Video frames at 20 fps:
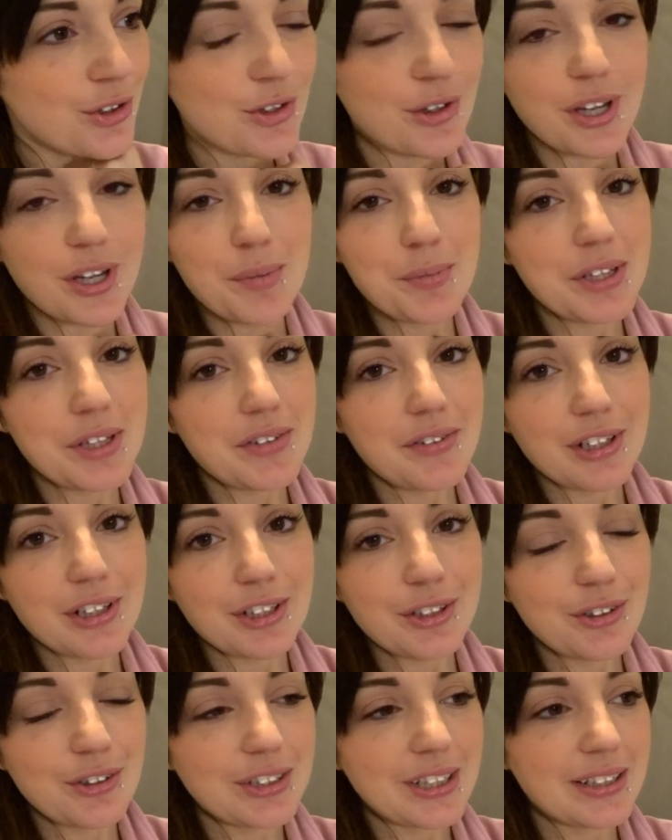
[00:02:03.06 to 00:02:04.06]
so che mi
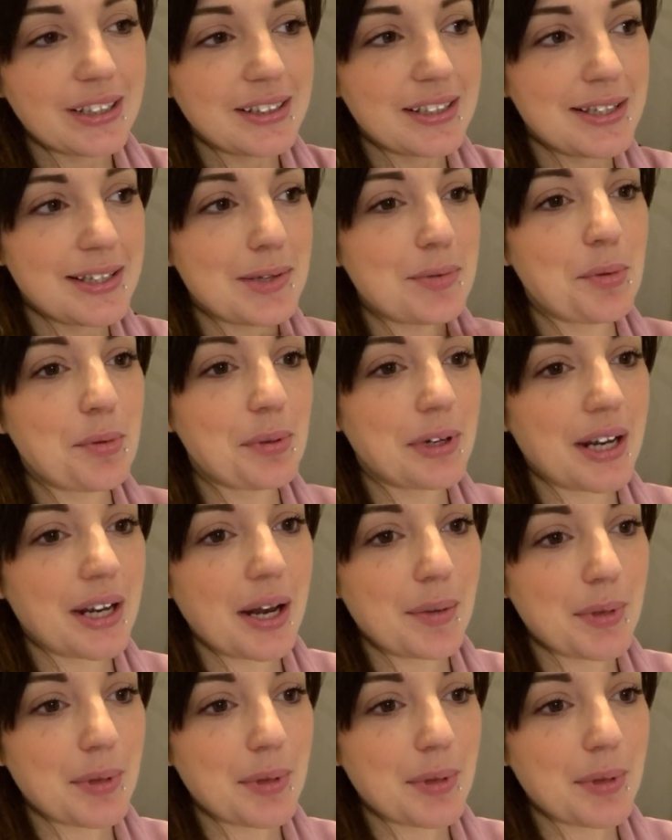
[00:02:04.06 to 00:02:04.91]
divertirò tantissimo perché la